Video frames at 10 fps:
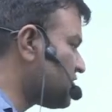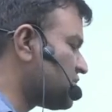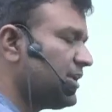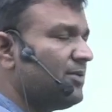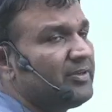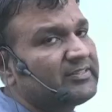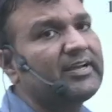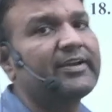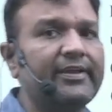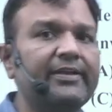है ना हमेशा
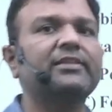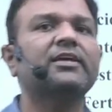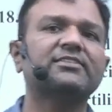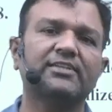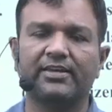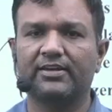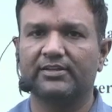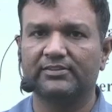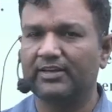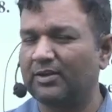कीटनाशक ही करते
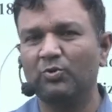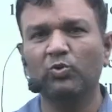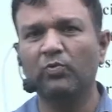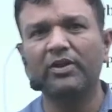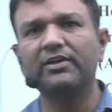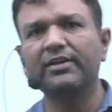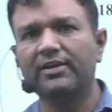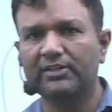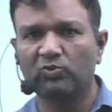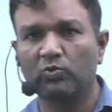हैं कभी उर्वरक नहीं करते
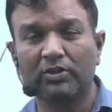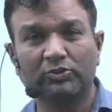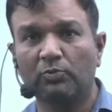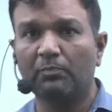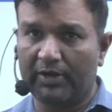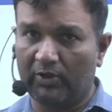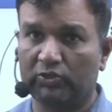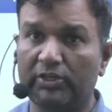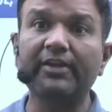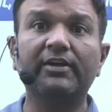उर्वरक तो बढ़ोतरी
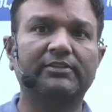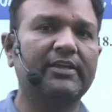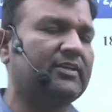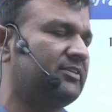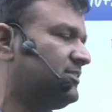करते हैं किसी